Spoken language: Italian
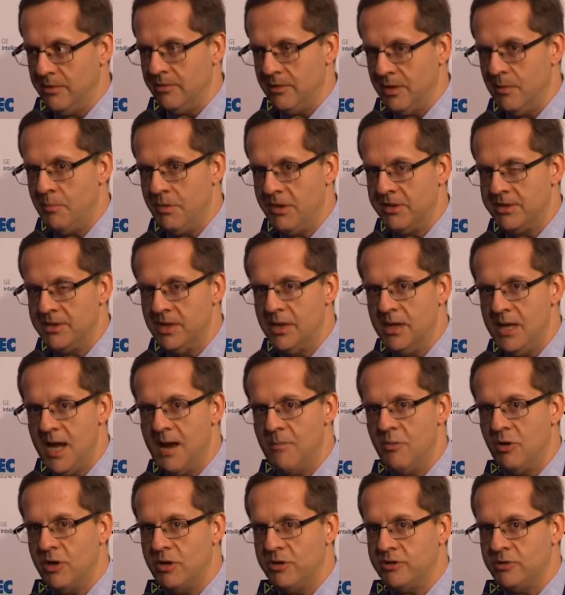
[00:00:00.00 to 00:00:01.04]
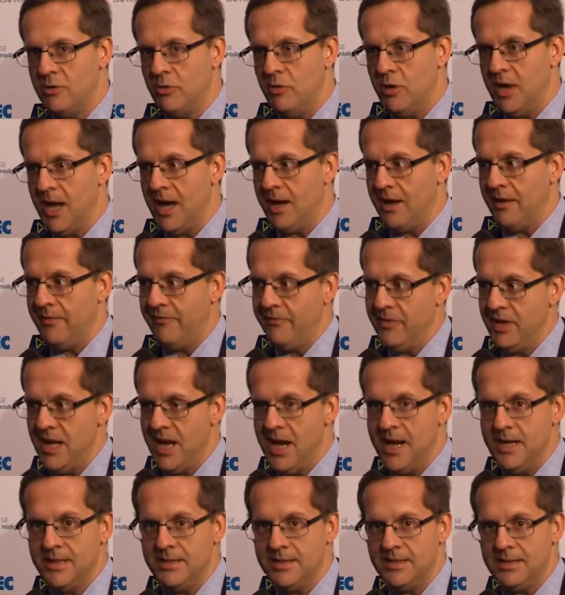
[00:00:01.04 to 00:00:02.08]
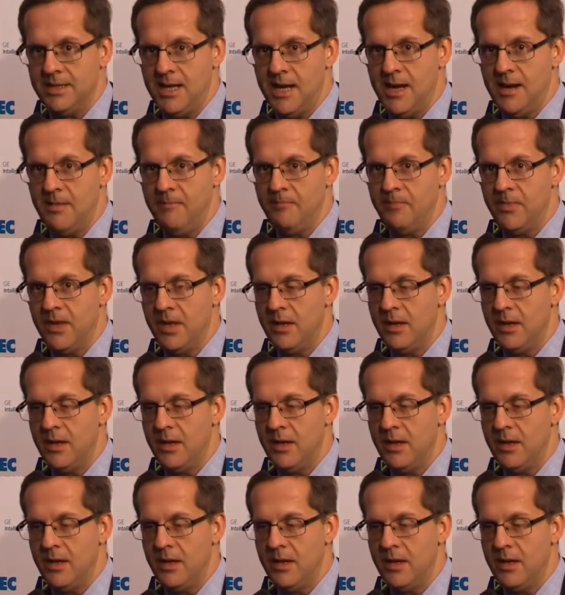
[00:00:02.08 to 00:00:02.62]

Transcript: che presidiamo che sono l'area finanza,